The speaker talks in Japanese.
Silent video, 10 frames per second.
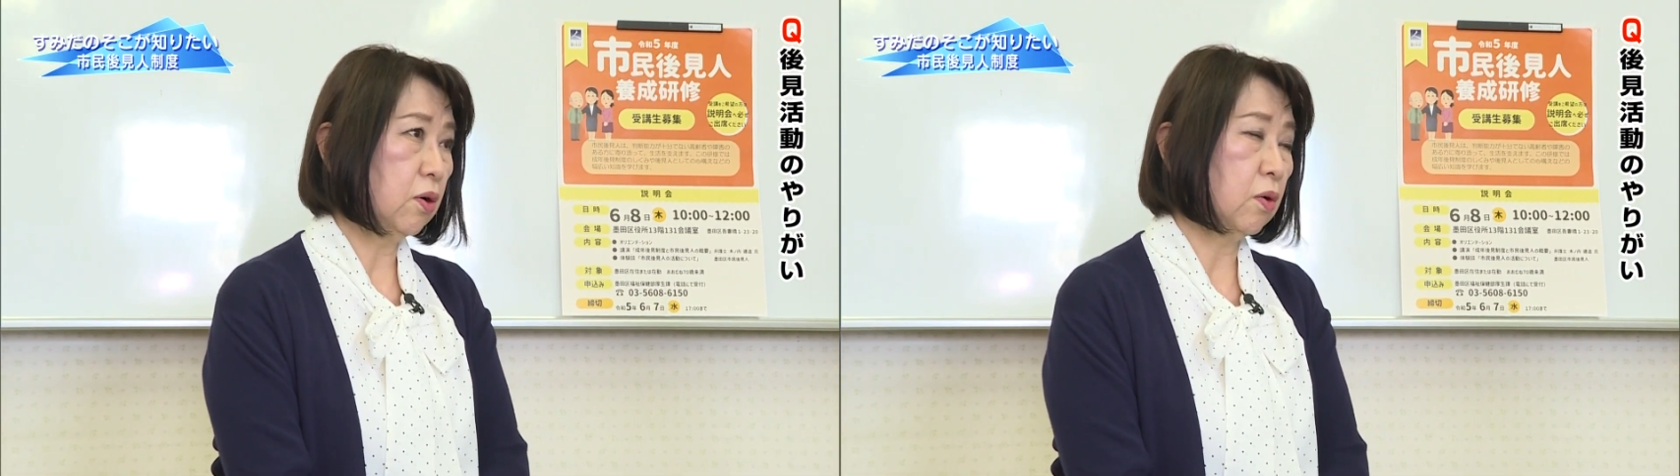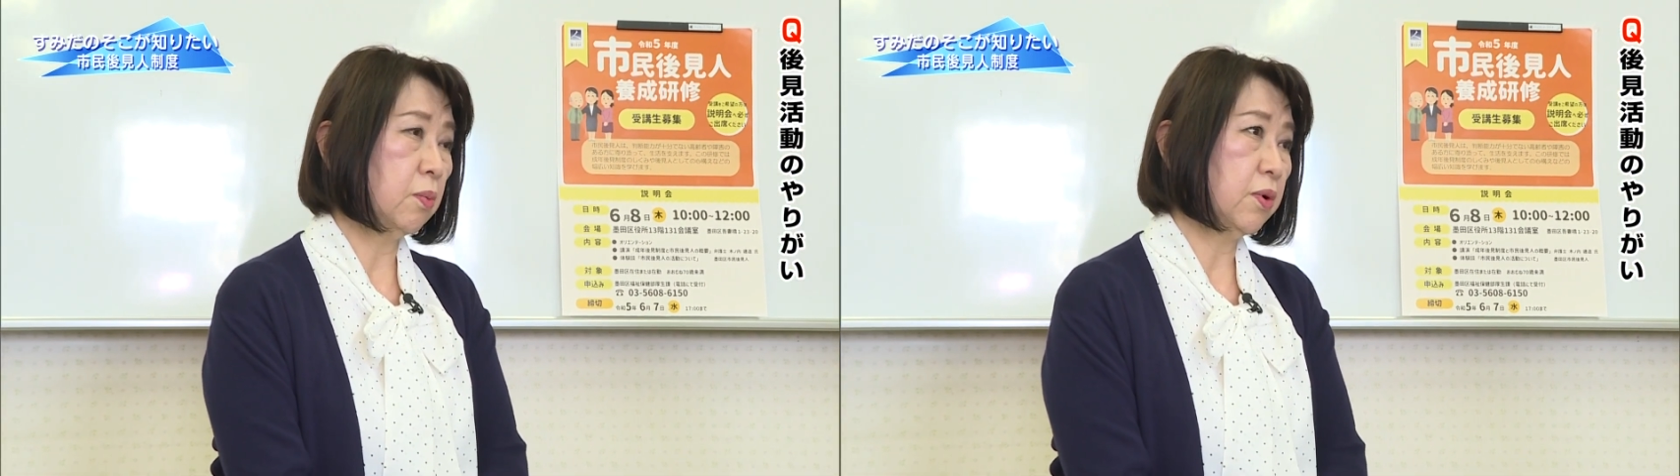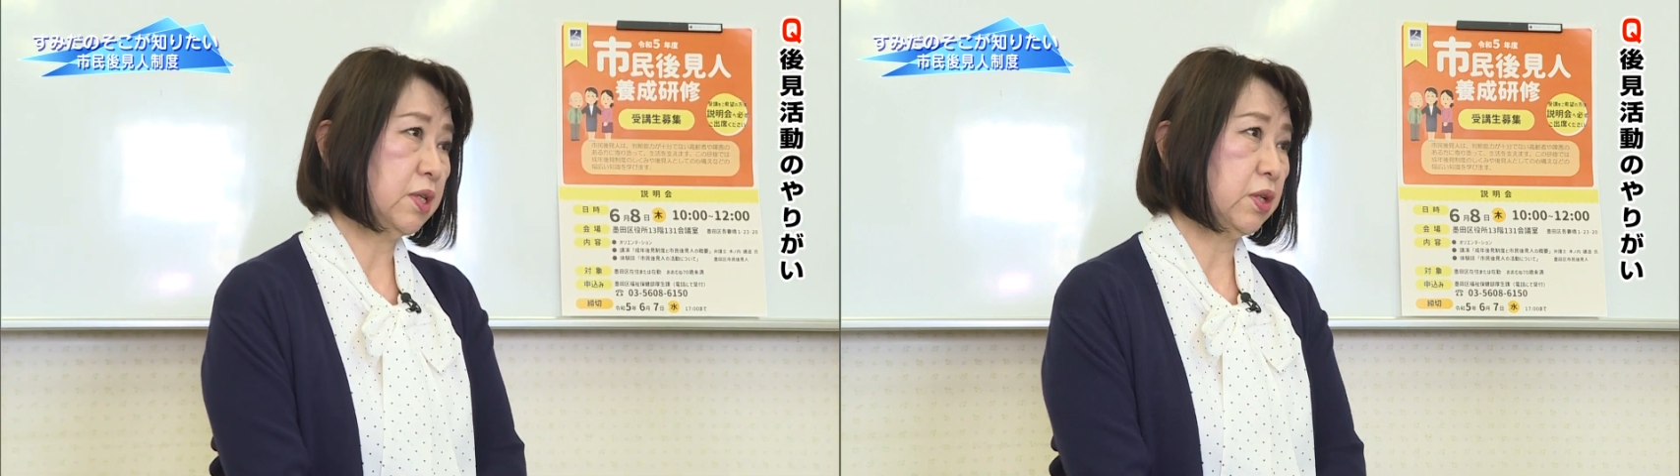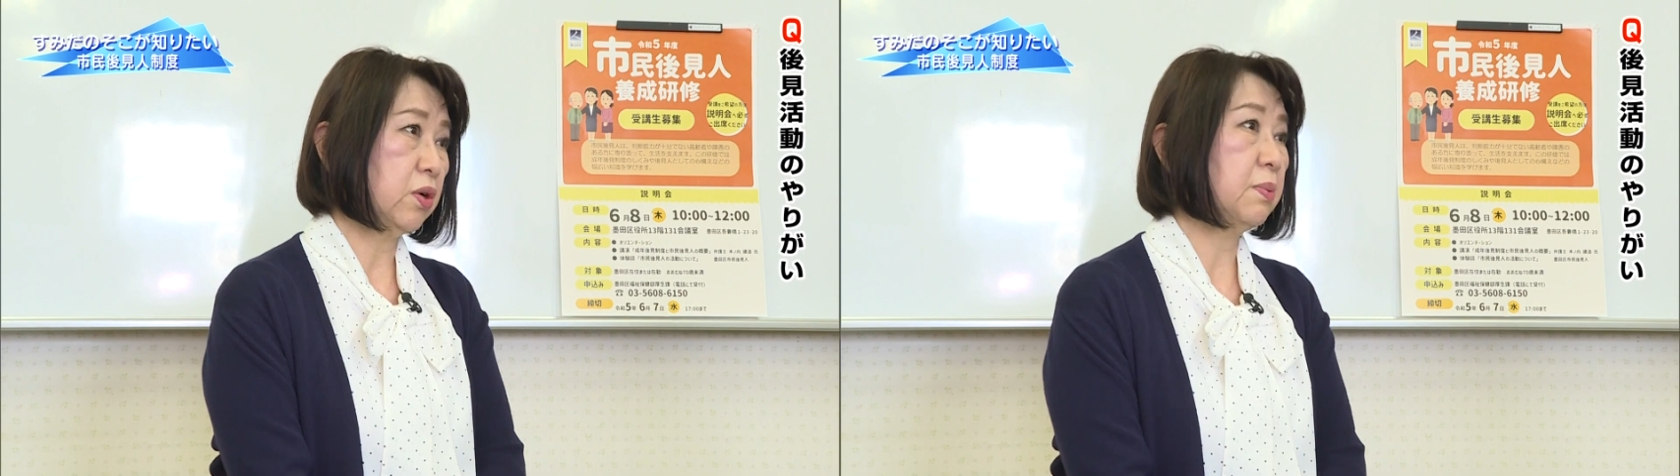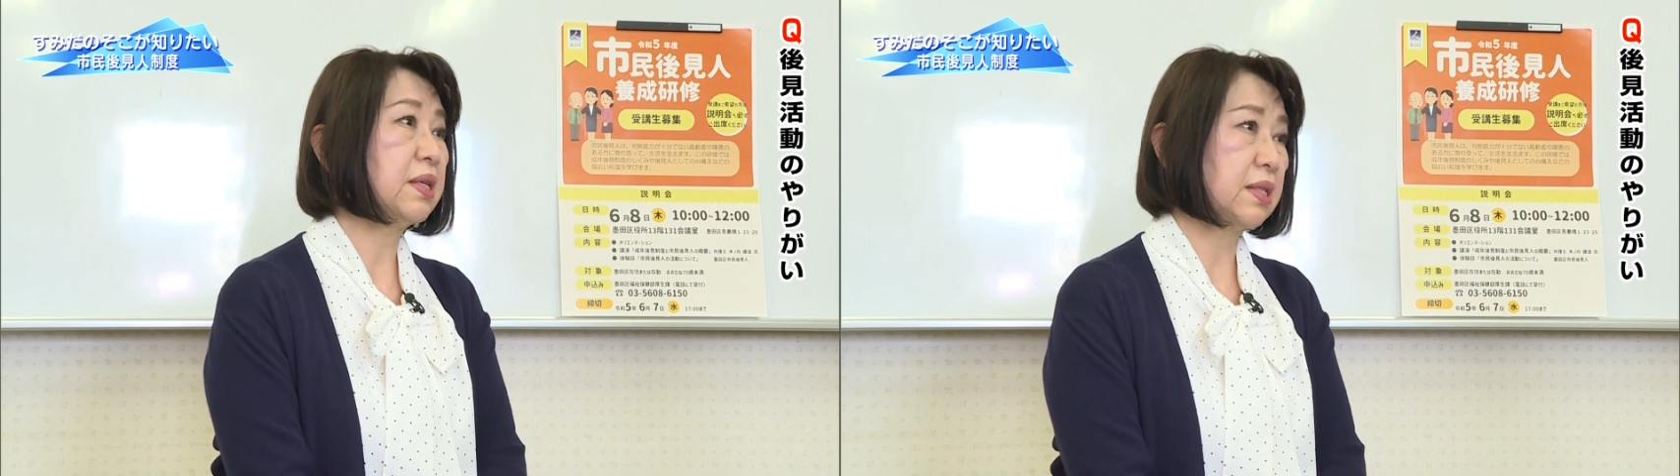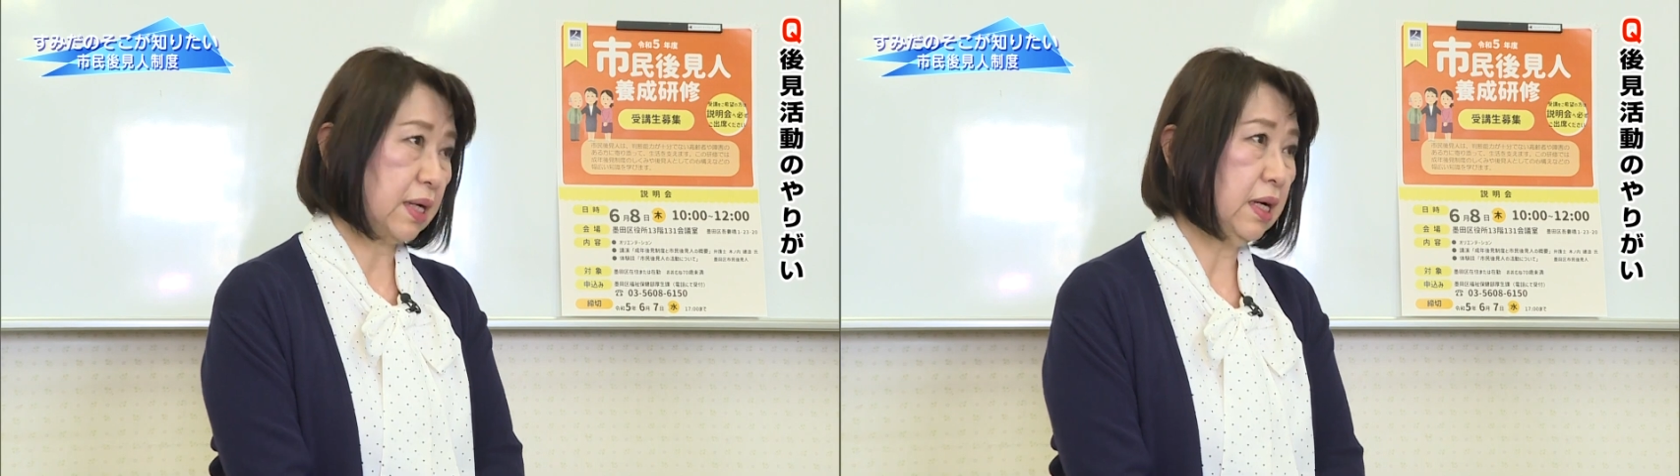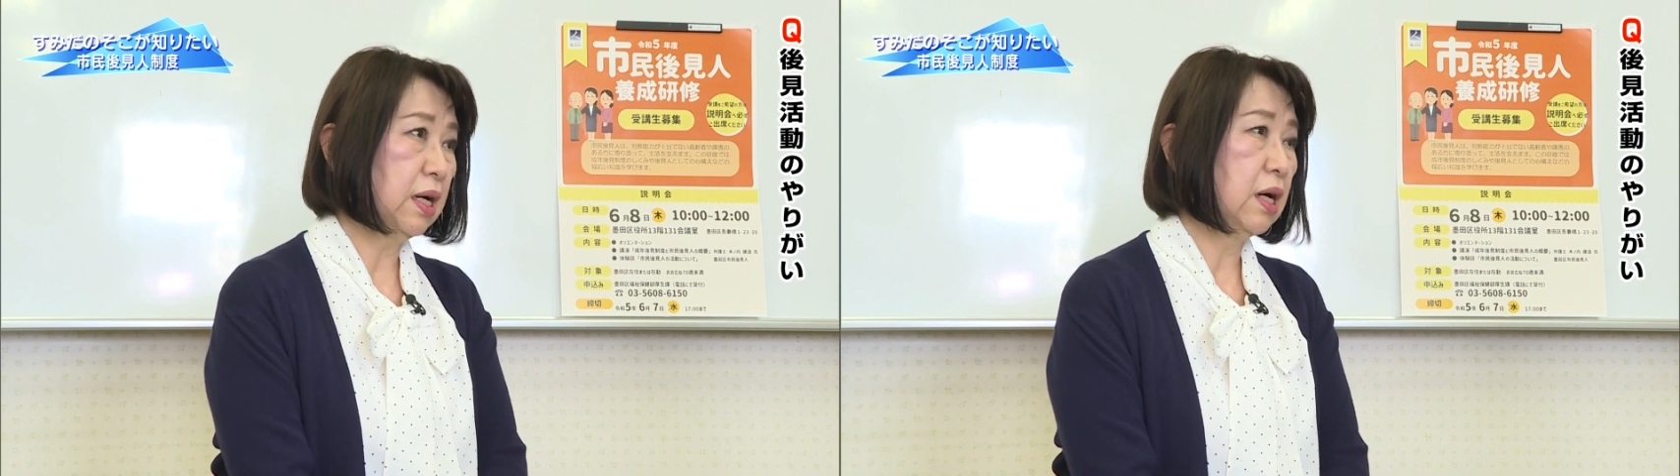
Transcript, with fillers: 訪問しておりますが、